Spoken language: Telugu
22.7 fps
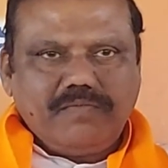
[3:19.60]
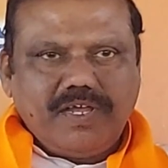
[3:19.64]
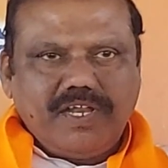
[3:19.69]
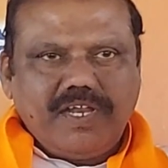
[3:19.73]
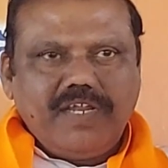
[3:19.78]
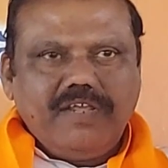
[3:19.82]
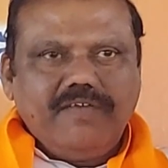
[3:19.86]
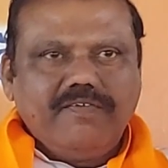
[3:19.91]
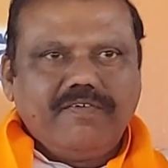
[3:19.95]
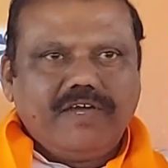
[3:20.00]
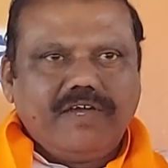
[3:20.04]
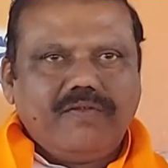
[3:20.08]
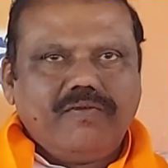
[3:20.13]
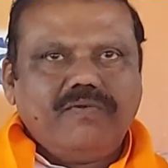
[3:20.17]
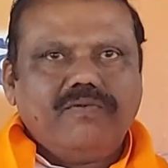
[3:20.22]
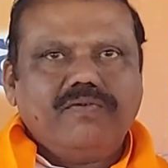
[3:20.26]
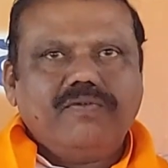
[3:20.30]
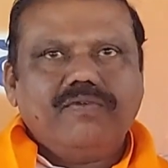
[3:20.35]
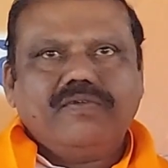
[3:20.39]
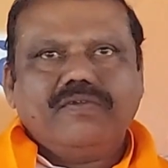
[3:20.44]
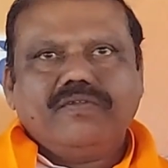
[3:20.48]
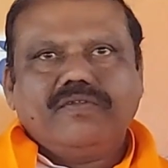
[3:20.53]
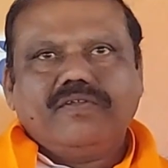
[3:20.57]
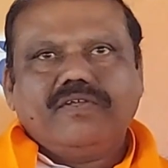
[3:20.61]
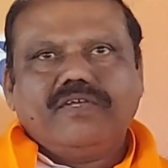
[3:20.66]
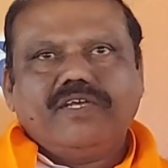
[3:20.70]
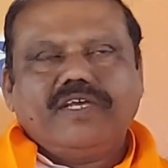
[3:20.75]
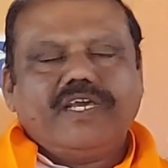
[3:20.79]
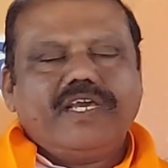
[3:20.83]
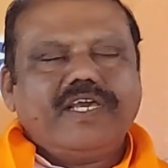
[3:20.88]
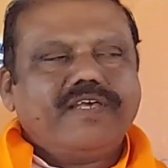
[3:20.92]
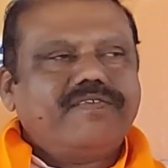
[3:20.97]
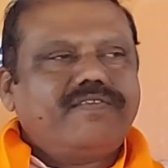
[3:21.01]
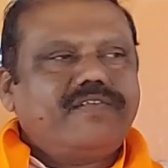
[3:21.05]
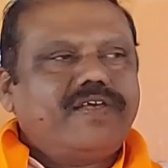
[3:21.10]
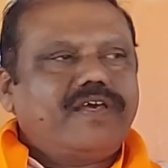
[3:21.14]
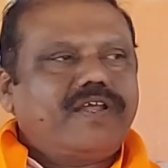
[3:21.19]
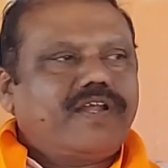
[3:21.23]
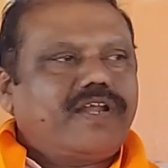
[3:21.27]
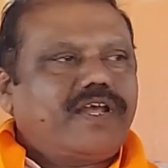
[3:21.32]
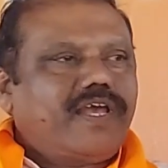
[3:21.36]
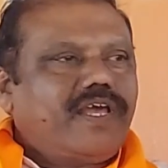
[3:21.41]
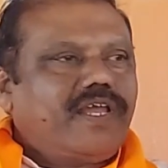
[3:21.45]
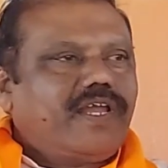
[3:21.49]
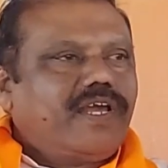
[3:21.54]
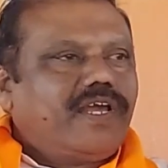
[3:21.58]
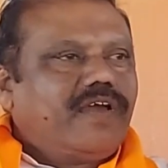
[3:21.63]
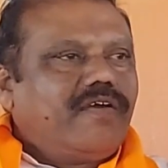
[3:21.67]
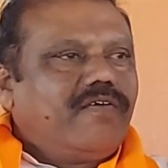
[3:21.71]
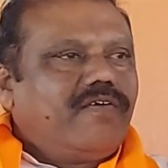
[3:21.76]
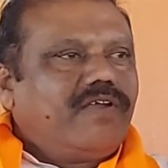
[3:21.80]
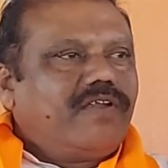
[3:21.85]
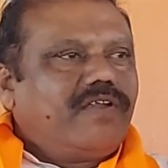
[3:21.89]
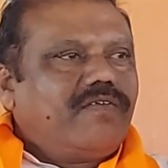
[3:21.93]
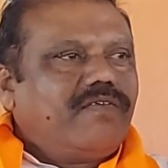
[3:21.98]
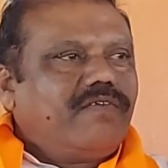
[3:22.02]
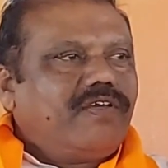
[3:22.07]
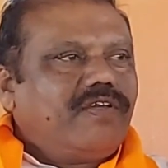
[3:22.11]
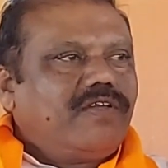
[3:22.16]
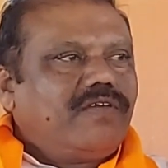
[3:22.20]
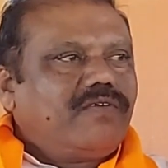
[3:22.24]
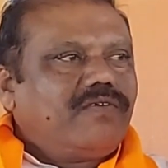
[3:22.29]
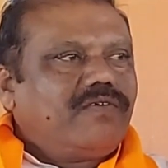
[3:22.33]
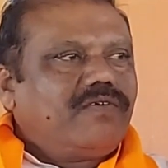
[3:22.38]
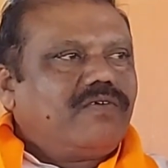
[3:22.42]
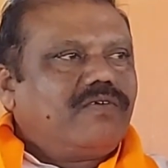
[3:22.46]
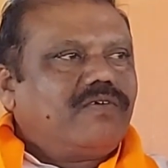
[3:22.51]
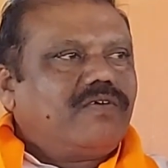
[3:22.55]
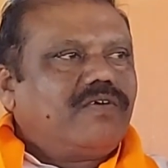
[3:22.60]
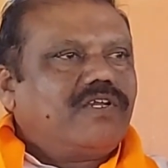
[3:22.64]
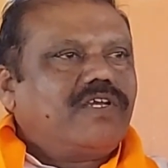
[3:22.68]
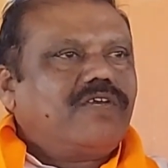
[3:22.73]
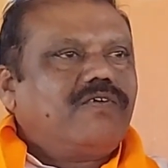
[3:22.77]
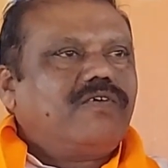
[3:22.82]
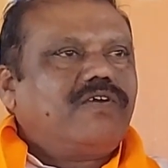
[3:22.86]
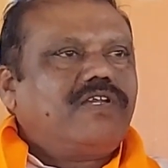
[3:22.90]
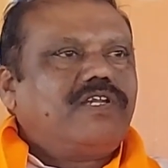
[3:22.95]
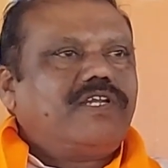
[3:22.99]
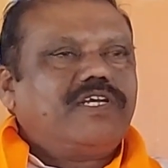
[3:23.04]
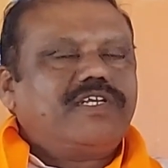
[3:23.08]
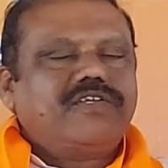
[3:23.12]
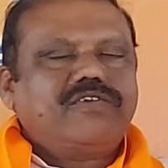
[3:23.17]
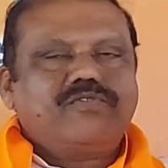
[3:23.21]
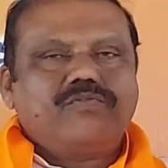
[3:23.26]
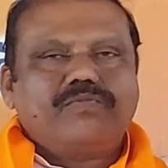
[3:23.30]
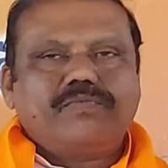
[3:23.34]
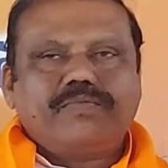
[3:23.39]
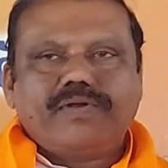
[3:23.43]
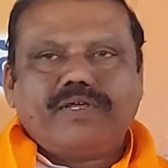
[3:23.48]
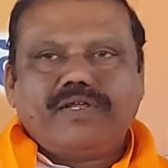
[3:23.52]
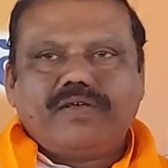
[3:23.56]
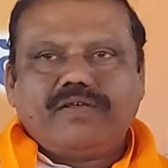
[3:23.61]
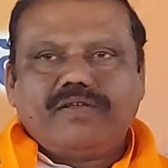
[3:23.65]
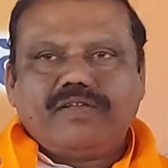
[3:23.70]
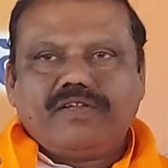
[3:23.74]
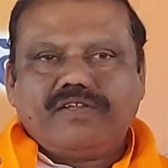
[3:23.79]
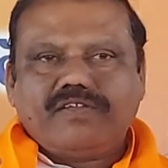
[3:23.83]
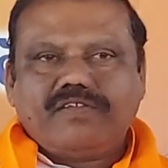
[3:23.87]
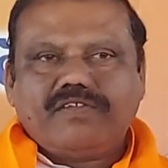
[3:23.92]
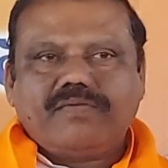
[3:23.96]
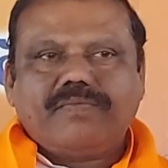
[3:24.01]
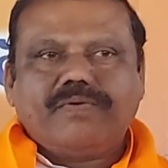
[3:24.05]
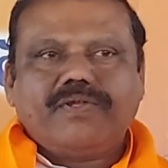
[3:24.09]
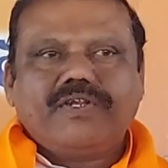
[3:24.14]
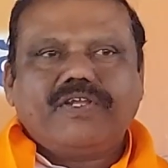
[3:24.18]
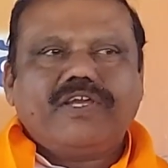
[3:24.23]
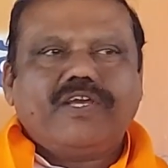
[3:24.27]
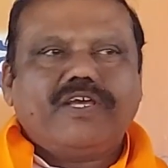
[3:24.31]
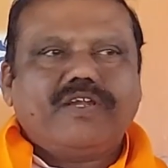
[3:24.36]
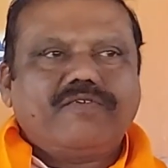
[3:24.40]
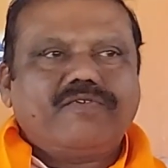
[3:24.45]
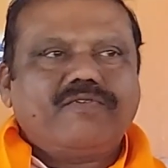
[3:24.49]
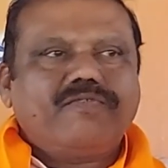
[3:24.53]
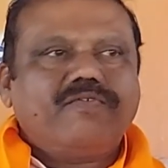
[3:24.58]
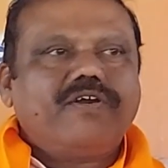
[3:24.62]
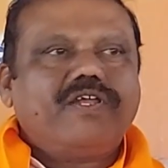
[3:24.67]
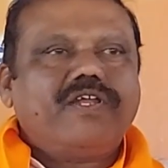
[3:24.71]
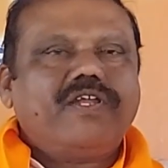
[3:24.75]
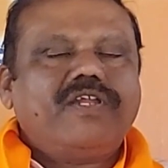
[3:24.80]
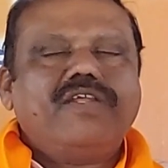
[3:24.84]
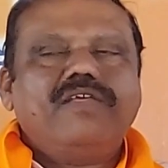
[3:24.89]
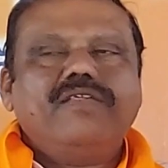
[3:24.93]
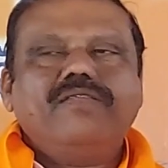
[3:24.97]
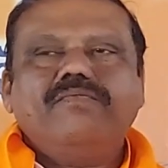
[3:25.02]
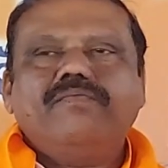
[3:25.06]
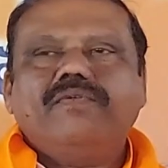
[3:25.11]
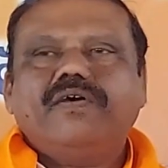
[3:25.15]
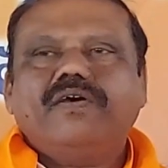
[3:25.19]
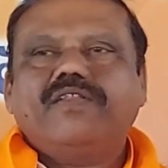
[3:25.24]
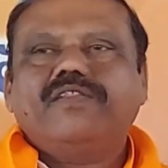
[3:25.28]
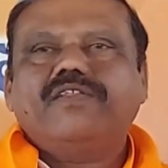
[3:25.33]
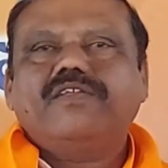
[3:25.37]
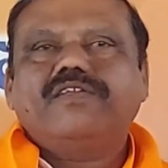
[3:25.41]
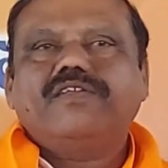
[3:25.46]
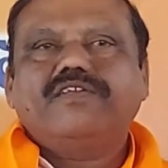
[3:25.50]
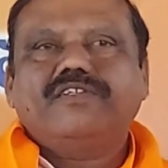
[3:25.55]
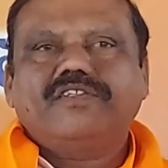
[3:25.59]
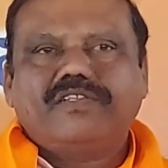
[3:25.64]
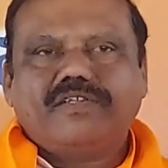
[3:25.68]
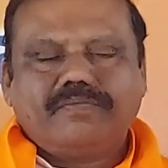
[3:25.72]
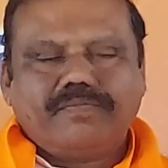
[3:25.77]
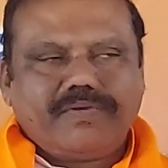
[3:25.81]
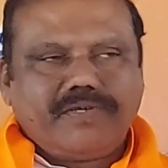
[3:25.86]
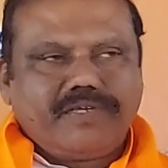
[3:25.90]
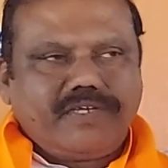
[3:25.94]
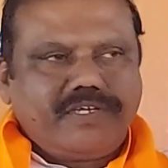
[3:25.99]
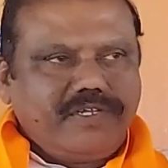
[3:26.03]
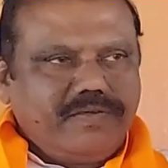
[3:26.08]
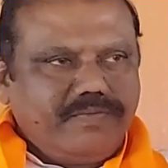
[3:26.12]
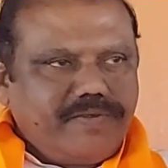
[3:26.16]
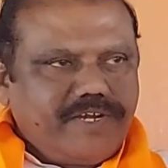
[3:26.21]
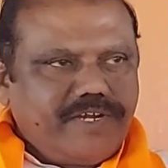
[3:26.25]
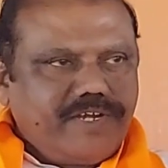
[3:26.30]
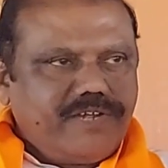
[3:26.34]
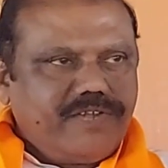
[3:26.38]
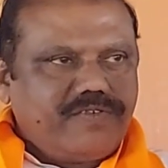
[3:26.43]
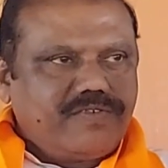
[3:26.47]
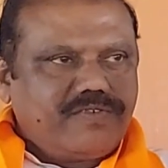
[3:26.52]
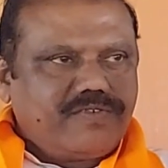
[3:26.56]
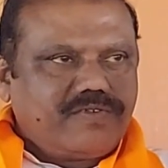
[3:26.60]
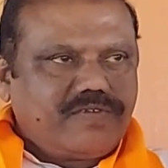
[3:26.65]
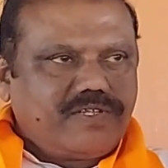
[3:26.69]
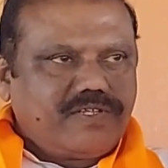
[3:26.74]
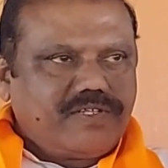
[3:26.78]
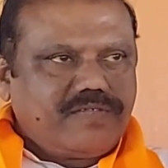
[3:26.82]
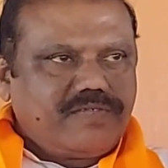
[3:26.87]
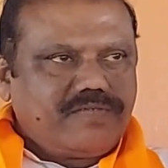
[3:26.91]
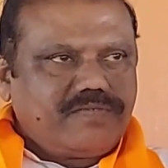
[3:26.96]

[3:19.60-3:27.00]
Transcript: మళ్ళీ వాళ్ళు ఎగ్జామ్ రాయాలి కాబట్టి వాళ్ళ ఒక్కొక్కరికి ఒక లక్ష రూపాయల నష్టపరిహారం ఇవ్వాలని భారతీయ జనతా పార్టీ డిమాండ్ చేస్తుంది